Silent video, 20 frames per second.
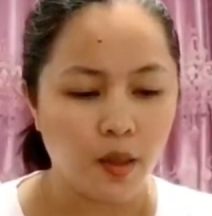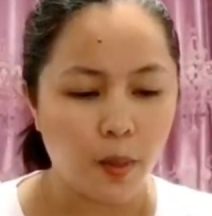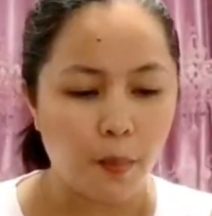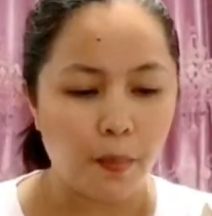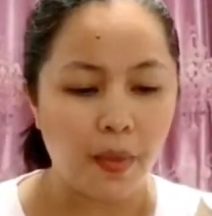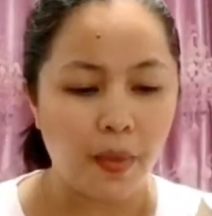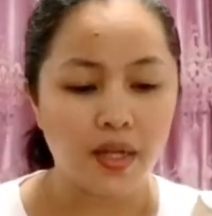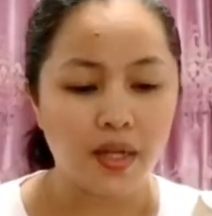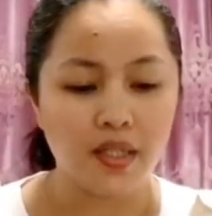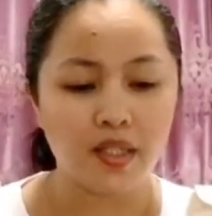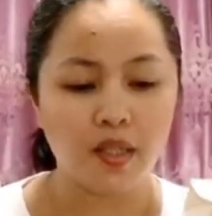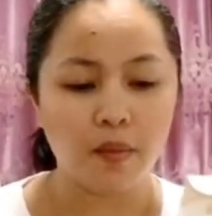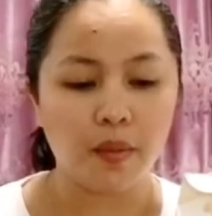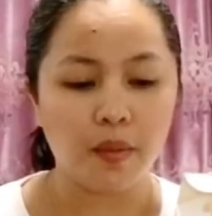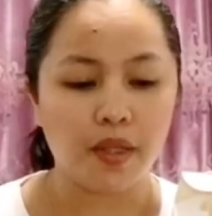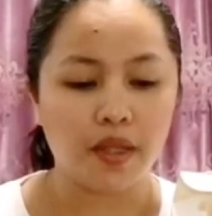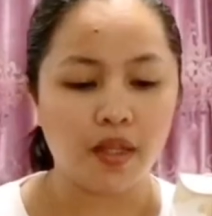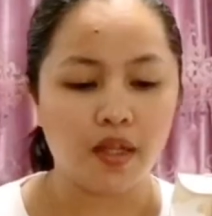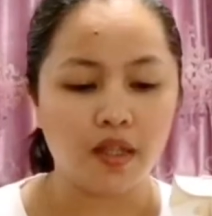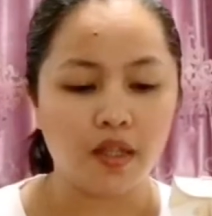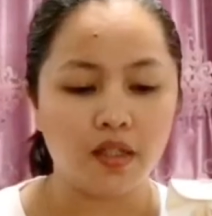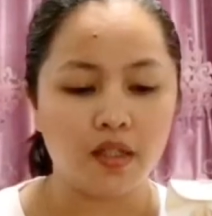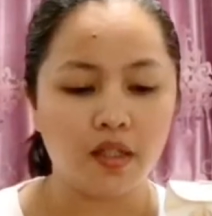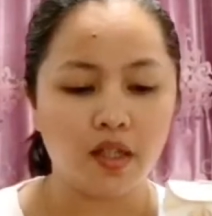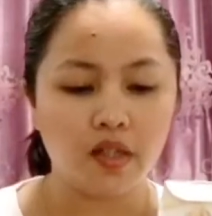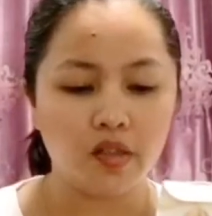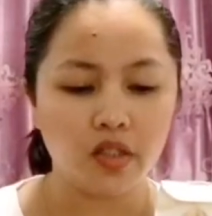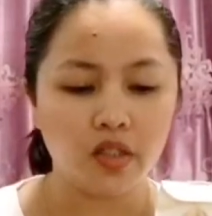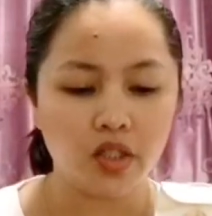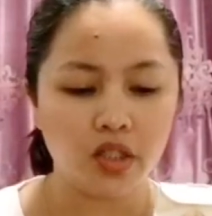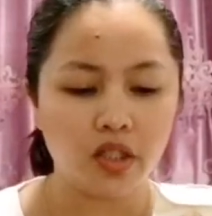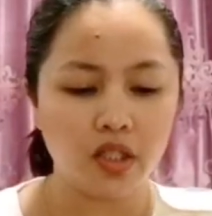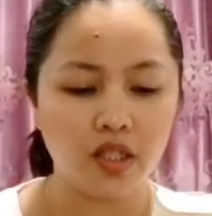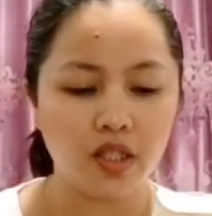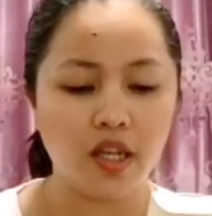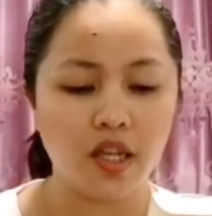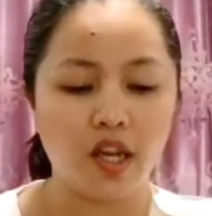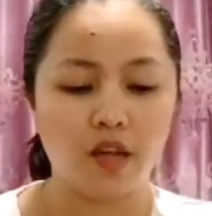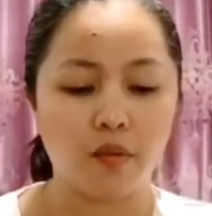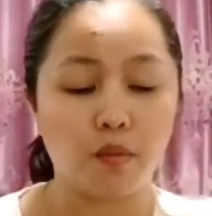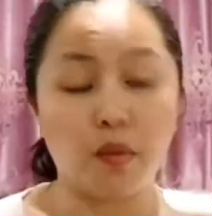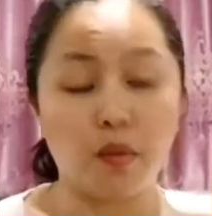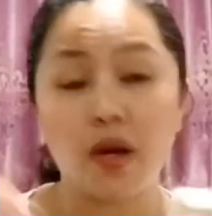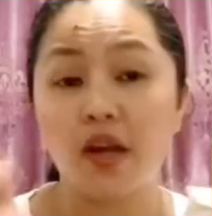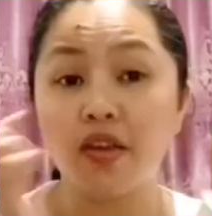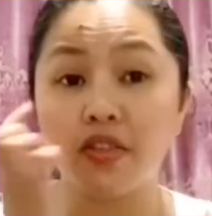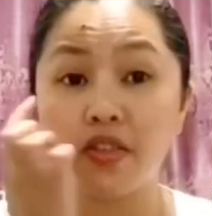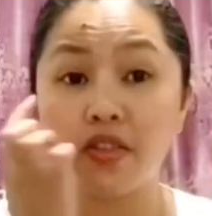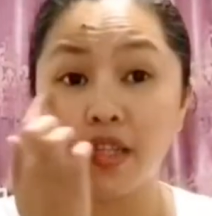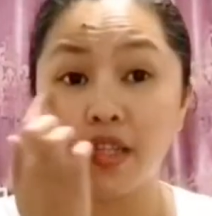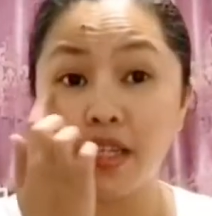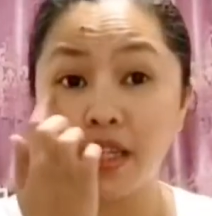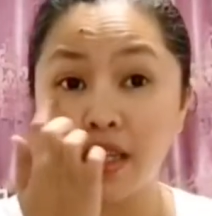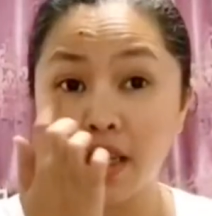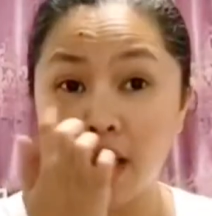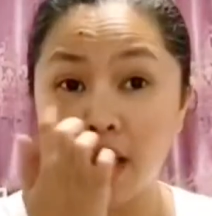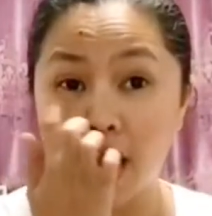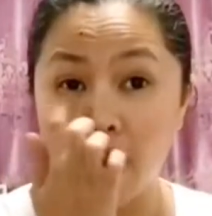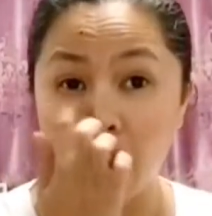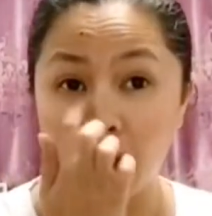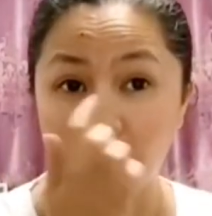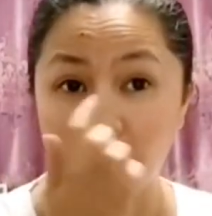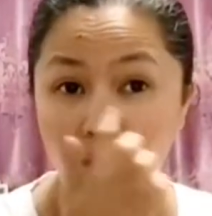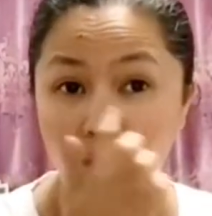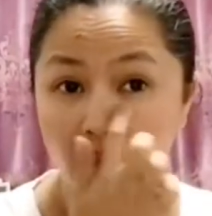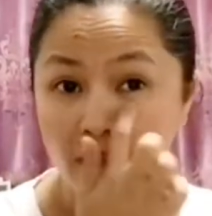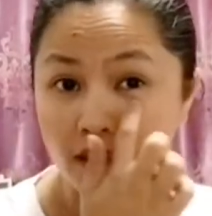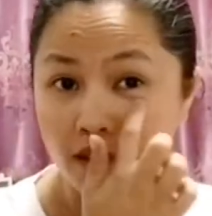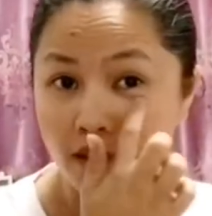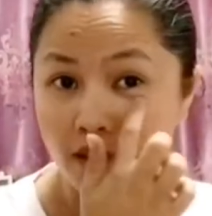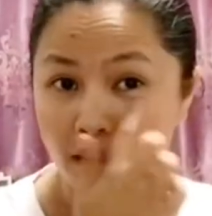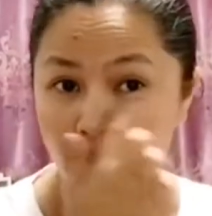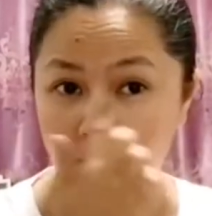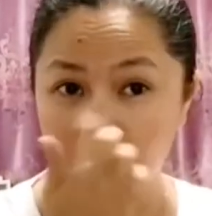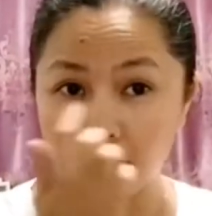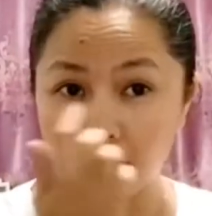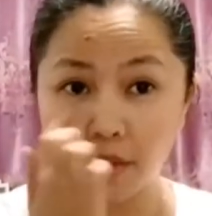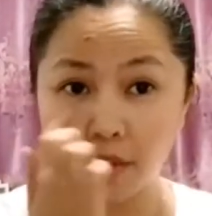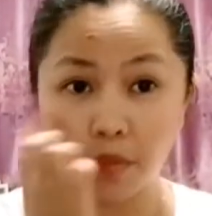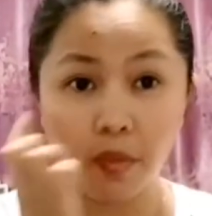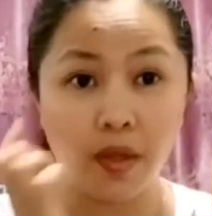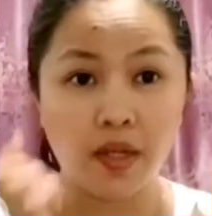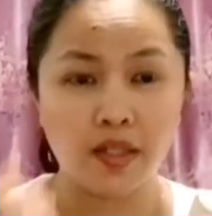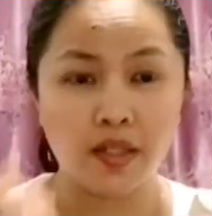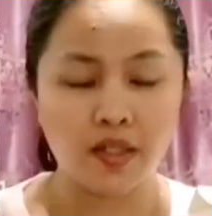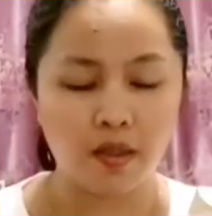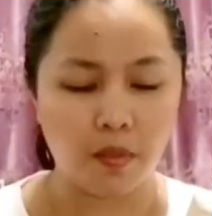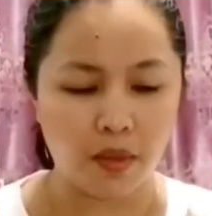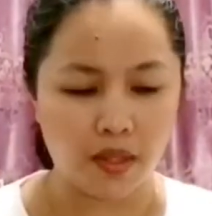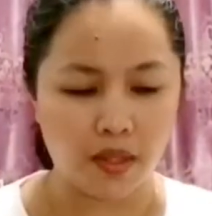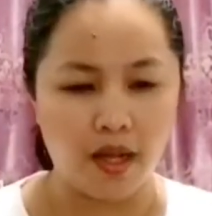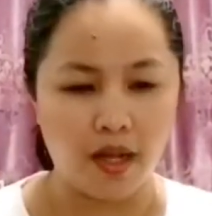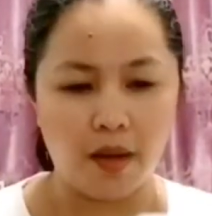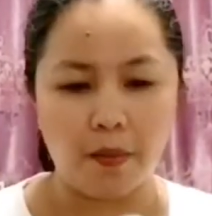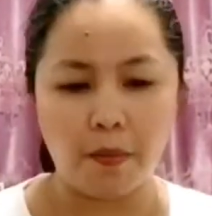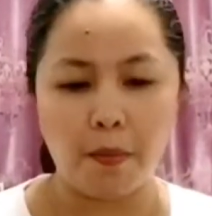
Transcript: para sa mata, nourishing and brightening eye essence para sa mata.